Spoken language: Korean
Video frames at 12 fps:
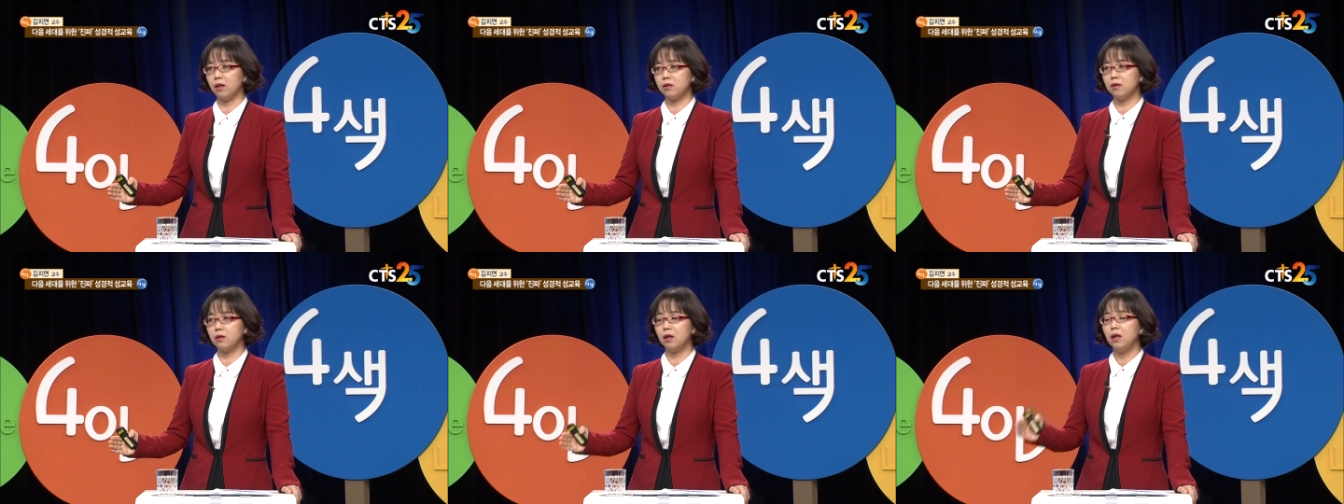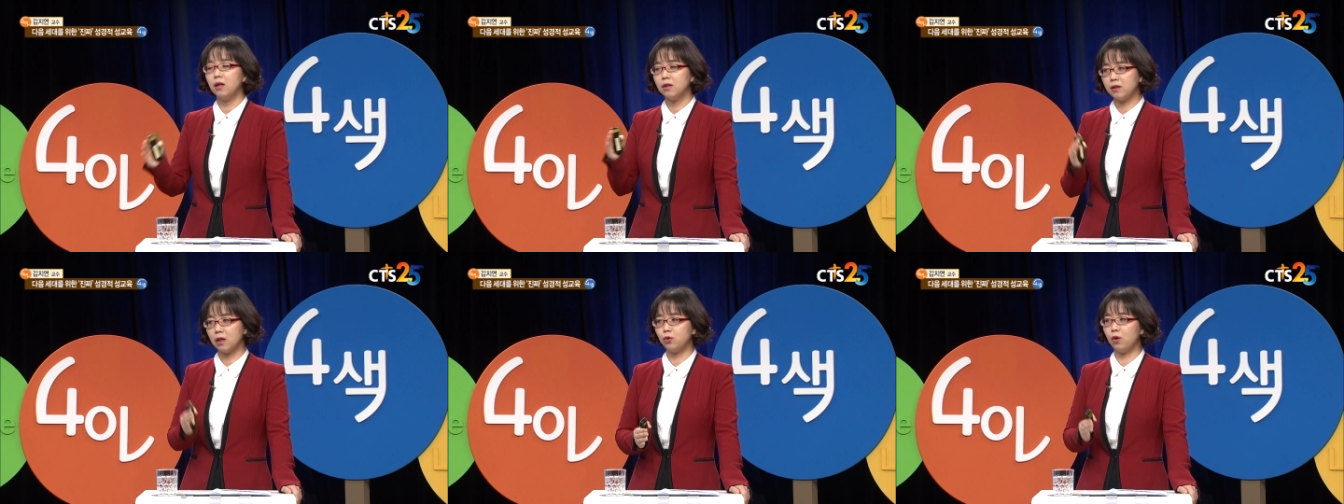즉,
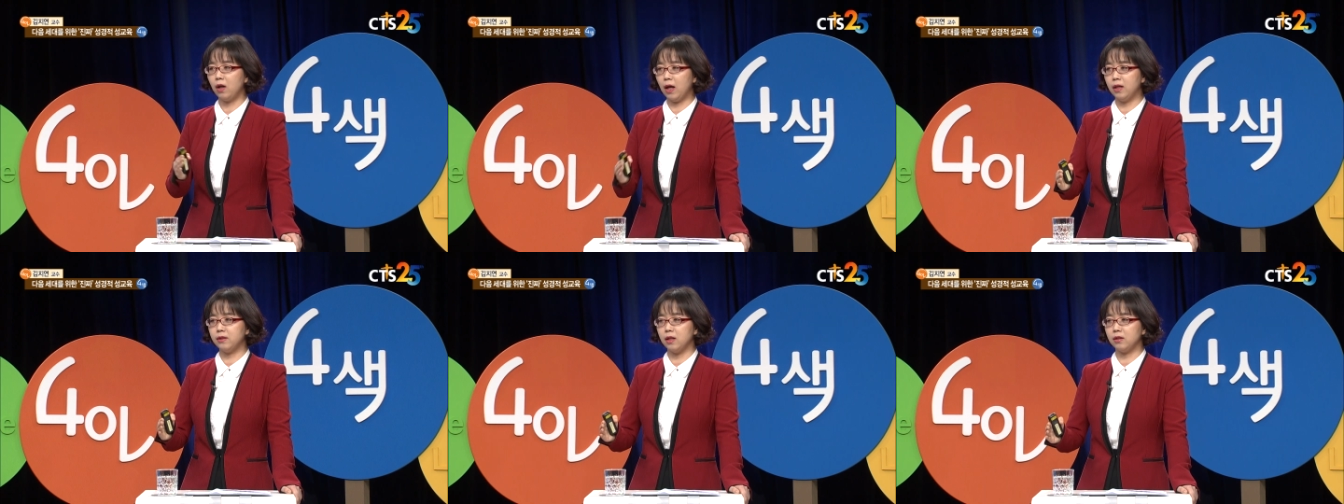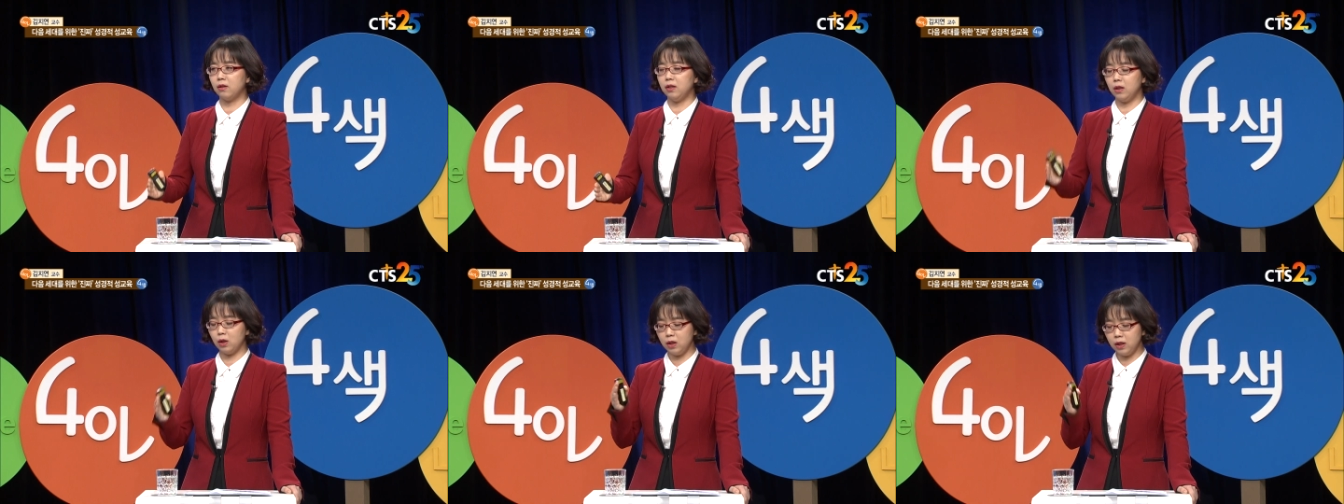
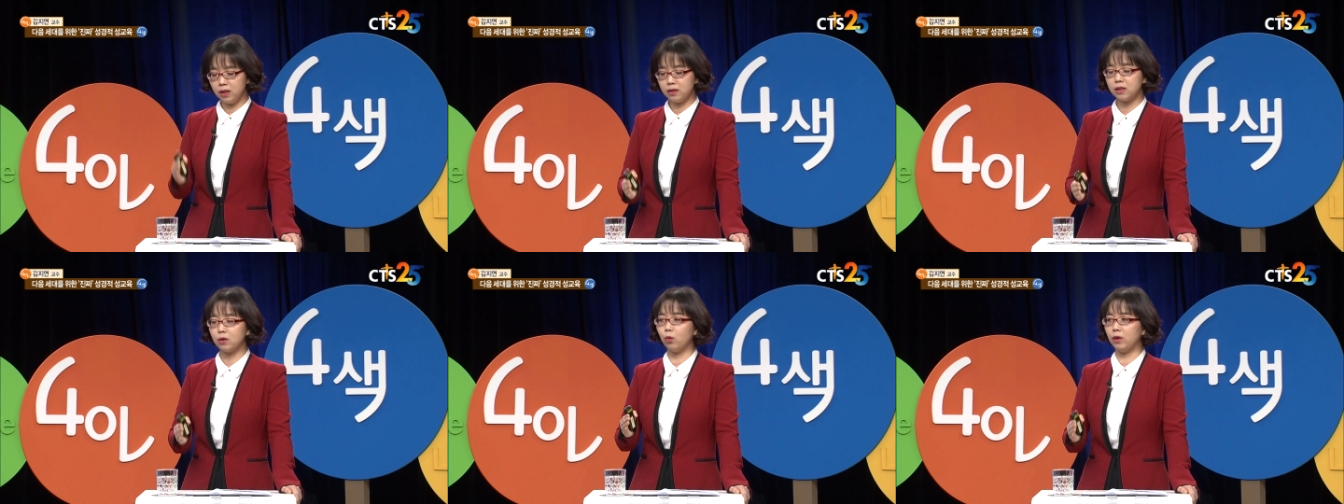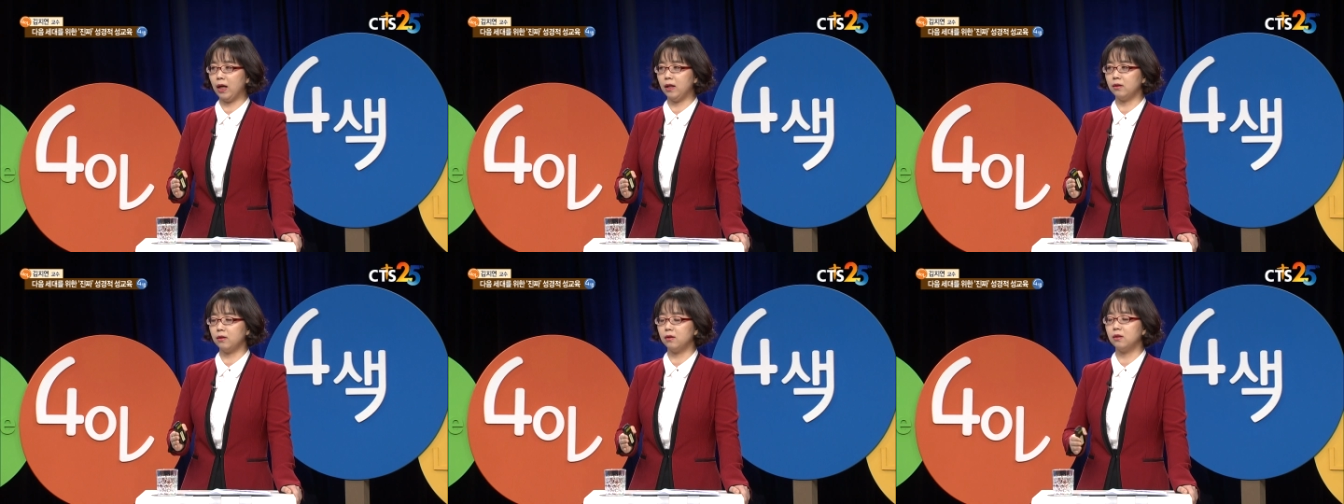섹슈얼라이제이션이 일찍 온
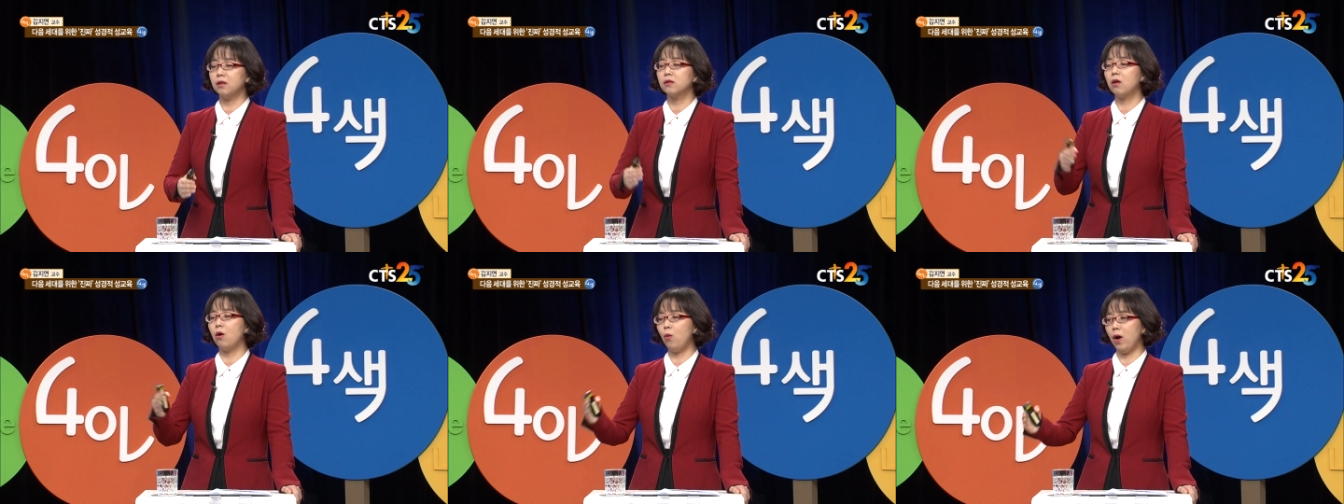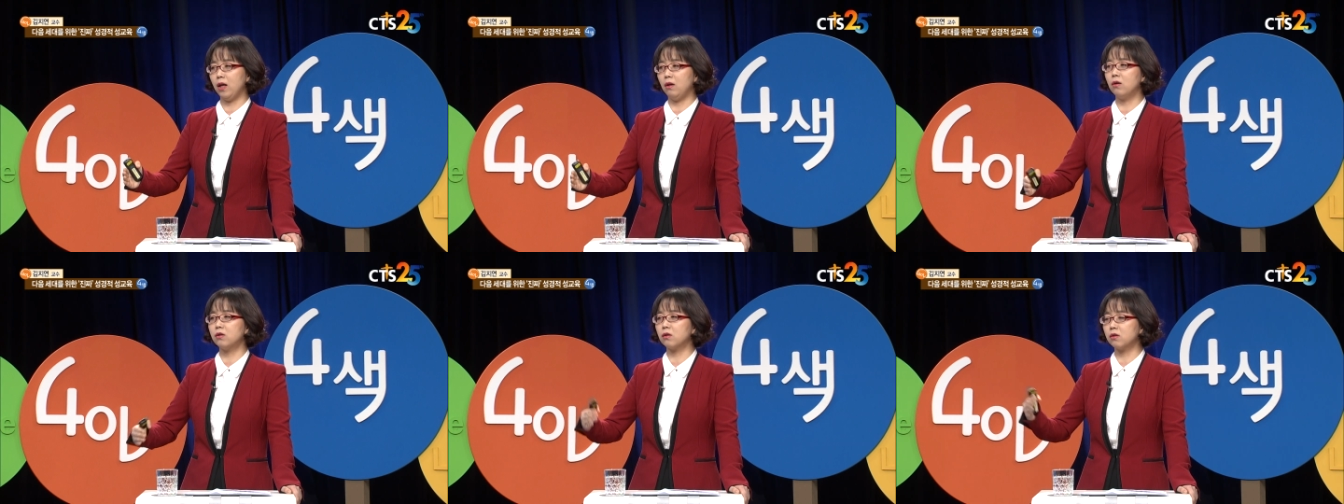아이들은 성화,
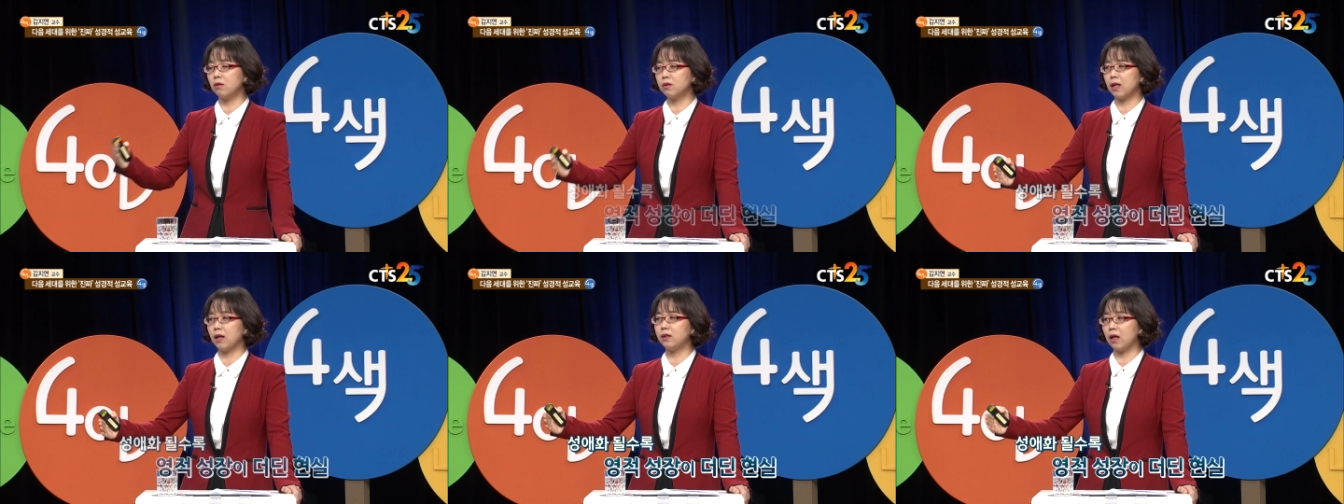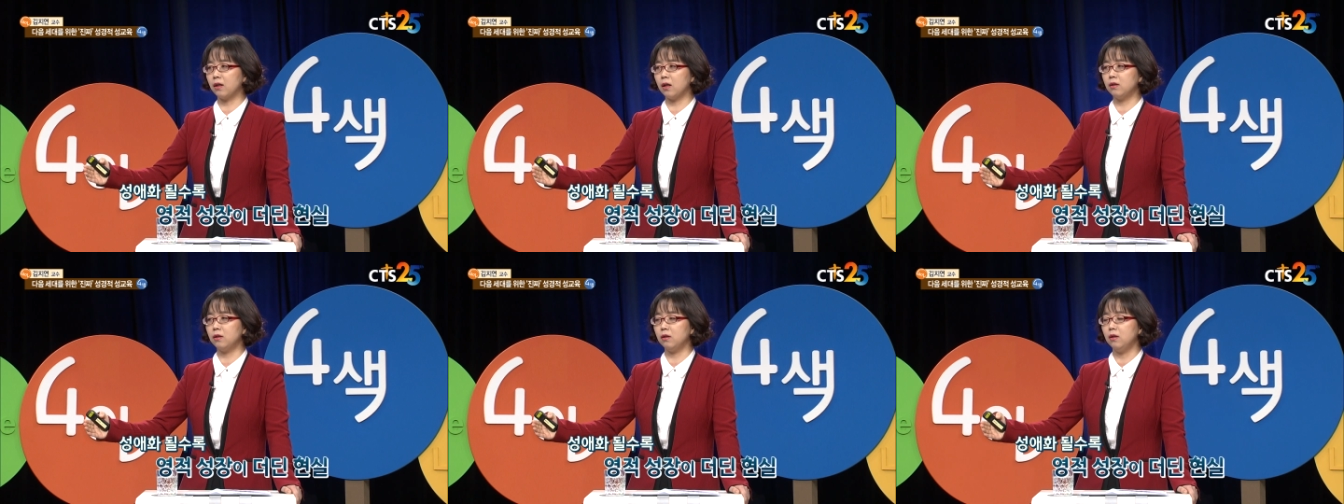영적 성장의
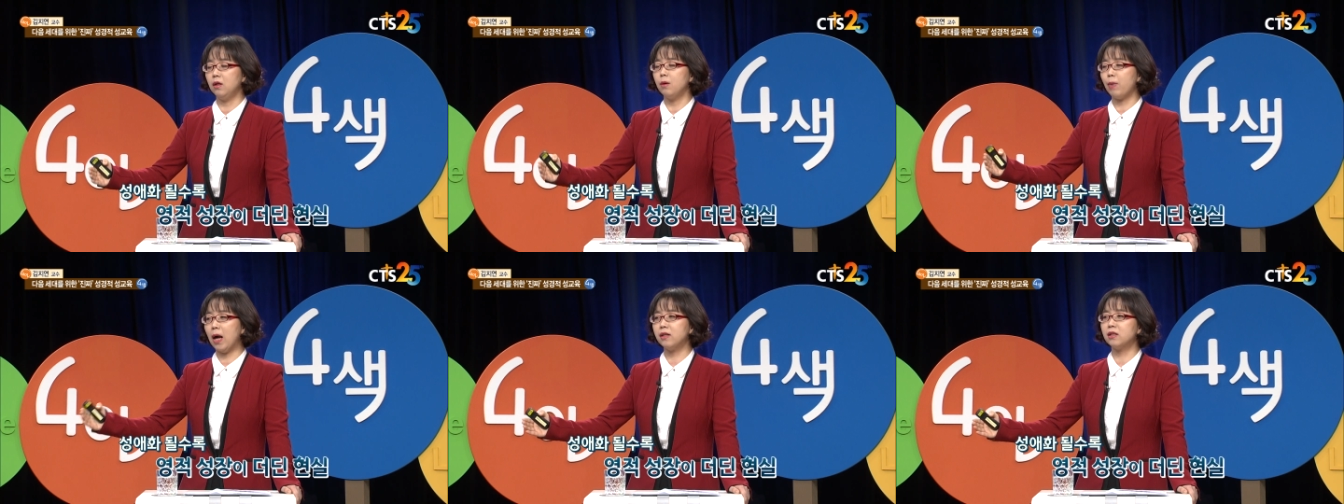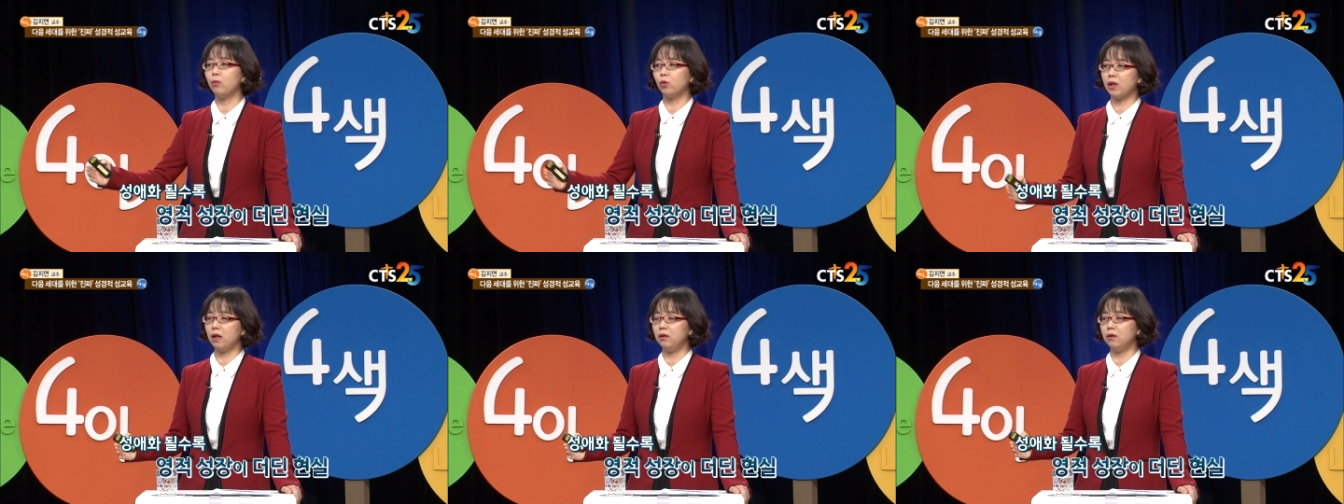단계를 밟지
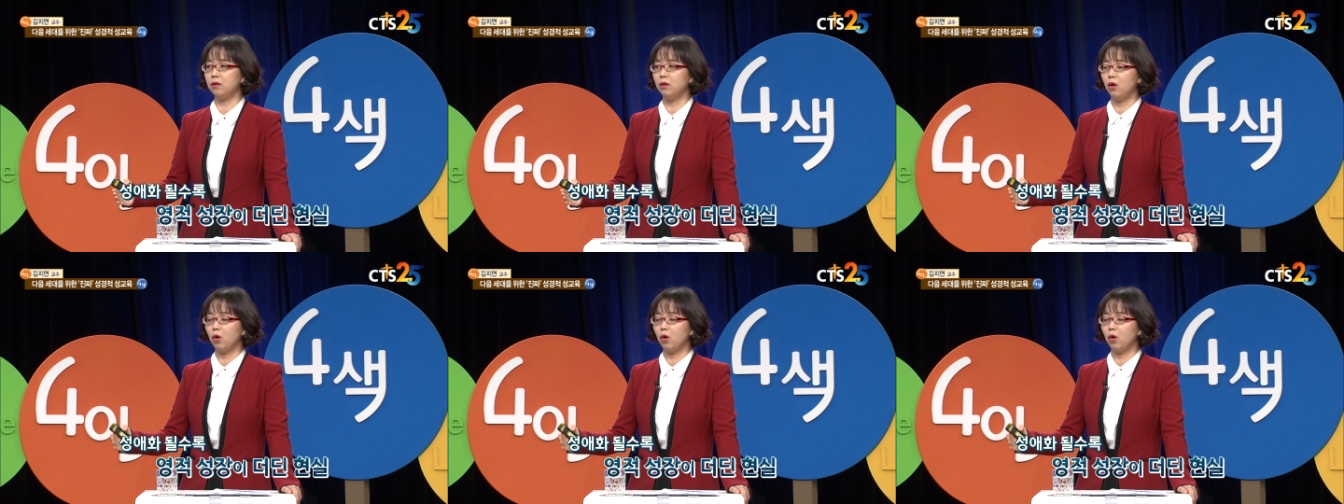못하는